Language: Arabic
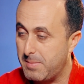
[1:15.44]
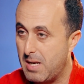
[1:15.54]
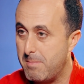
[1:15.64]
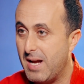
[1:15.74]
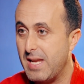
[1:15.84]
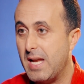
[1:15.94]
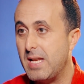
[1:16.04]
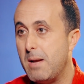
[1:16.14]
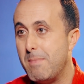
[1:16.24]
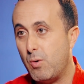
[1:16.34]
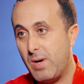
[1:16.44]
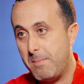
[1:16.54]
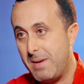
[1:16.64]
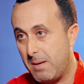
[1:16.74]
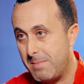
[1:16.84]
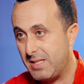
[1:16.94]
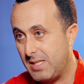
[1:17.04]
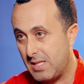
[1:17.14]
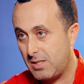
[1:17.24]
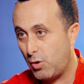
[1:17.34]
من الماء لان الماء والاملاح
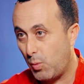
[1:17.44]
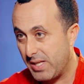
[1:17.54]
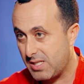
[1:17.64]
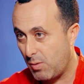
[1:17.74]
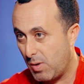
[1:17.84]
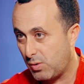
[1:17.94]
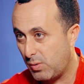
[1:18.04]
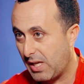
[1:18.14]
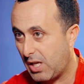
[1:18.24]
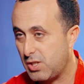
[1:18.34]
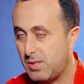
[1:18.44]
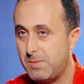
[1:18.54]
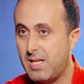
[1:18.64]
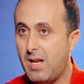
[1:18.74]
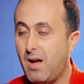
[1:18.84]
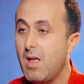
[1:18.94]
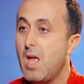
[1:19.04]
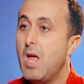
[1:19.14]
المعدنيه تيديروا واحد التوازن داخل الجسم ديالنا